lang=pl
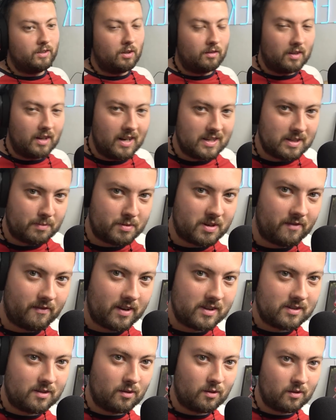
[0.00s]
i to tyle, zapraszam
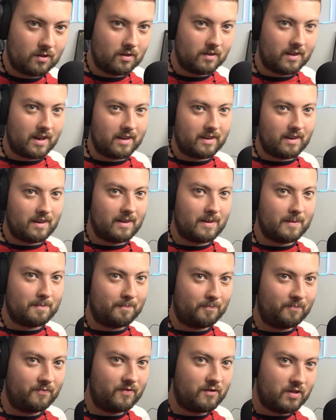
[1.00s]
was do oglądania
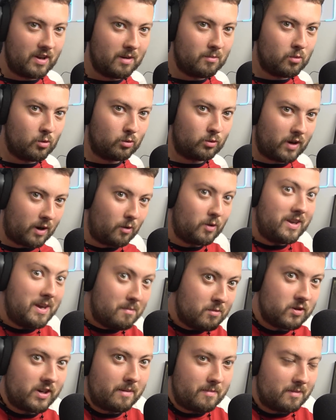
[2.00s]
filmu, którego nie
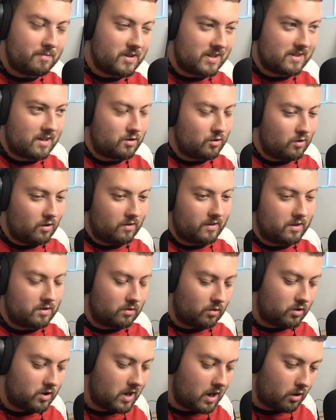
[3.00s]
możemy przestać oglądać,
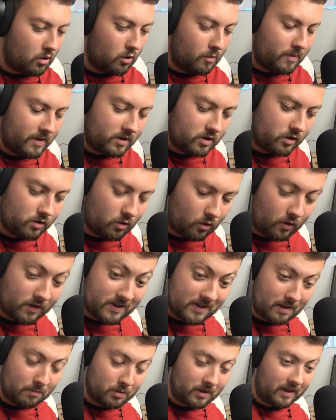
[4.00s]
tylko trzeba go obejrzeć do
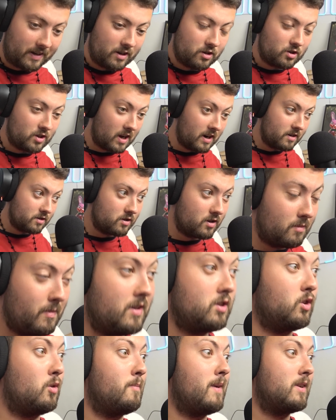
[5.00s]
końca, bo taki jest challenge i
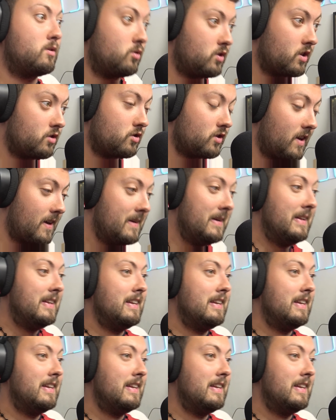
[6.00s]
będzie to bardzo ciężkie.